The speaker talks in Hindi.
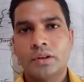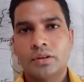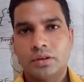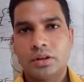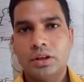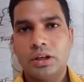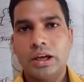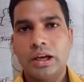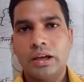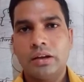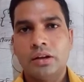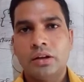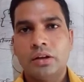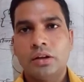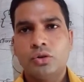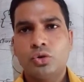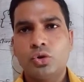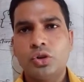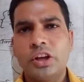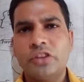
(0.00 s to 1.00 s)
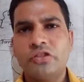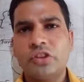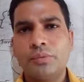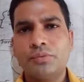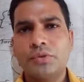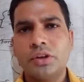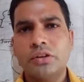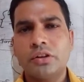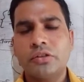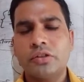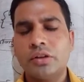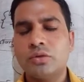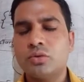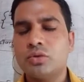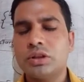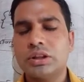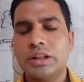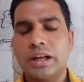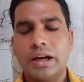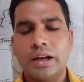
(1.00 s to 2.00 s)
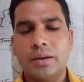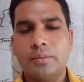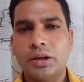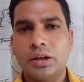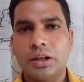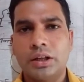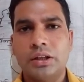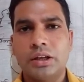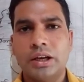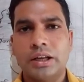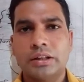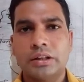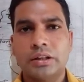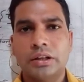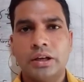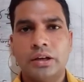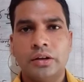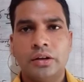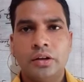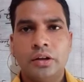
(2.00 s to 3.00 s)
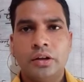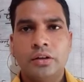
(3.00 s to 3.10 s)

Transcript: ठीक है तो ये सब चीजें संतुलित आहार में नहीं आती है